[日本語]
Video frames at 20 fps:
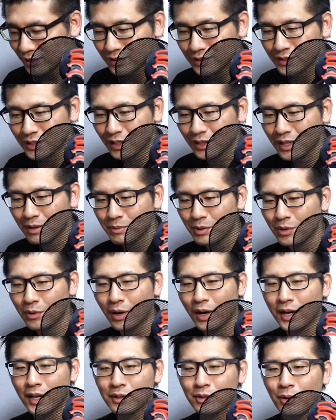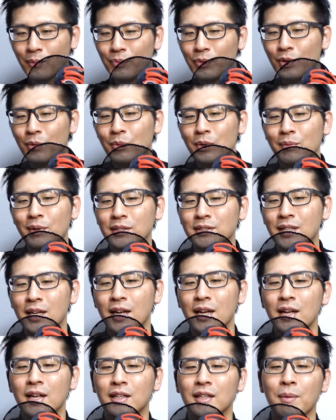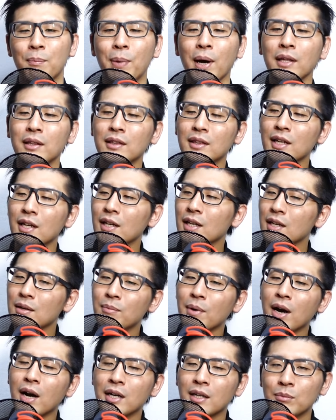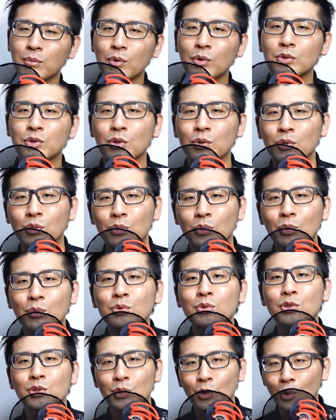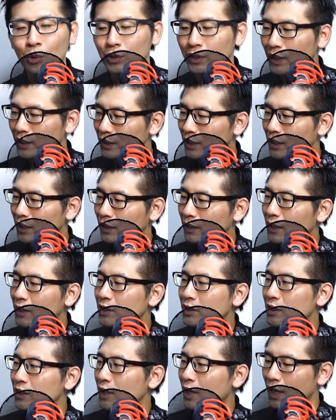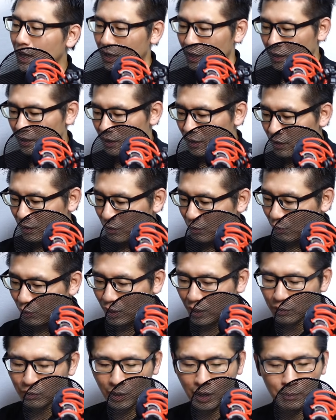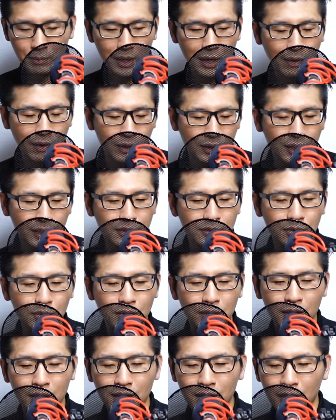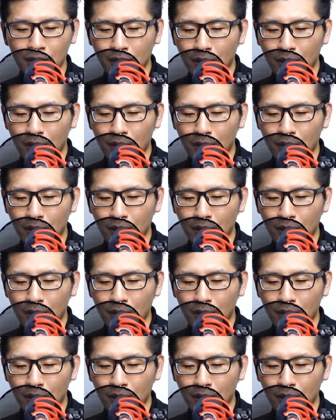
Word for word: つけてみようかなと思います。でバッテリー周りもちょっと特徴的でして、他のカメラはねそんなに